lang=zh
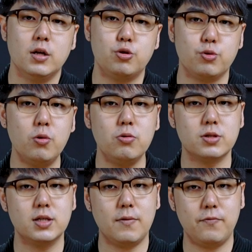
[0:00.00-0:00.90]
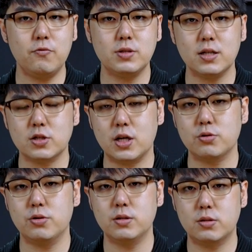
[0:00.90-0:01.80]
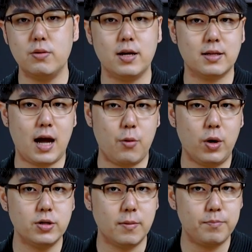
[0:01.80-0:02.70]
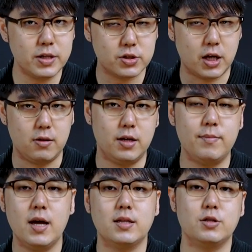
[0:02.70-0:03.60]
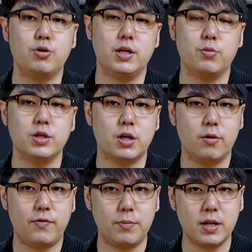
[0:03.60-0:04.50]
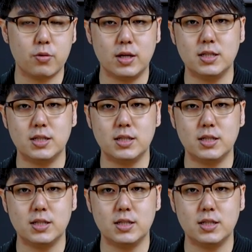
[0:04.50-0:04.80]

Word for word: 许多火车站附近的商圈虽然台湾人变少了，但却因为交通方便的关